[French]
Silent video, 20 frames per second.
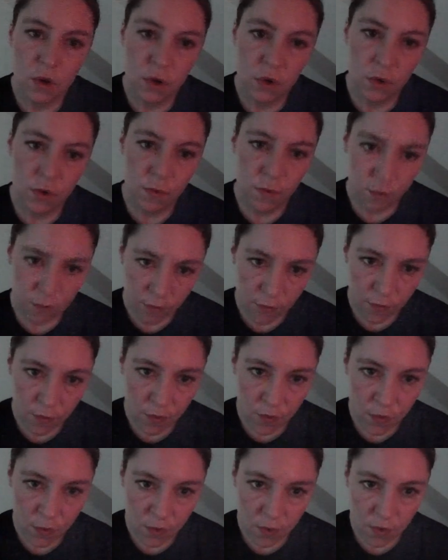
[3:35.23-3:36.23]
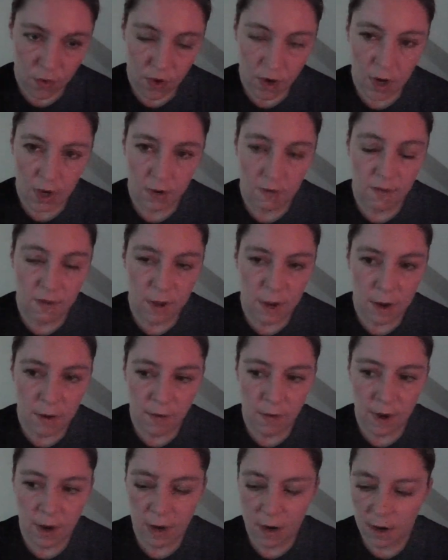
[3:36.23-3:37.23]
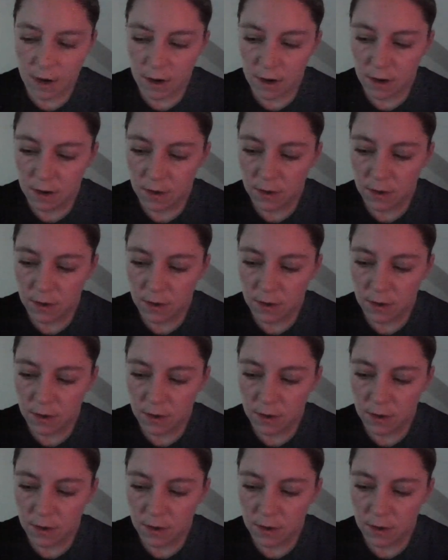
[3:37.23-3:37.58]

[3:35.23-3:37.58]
je veux arriver à faire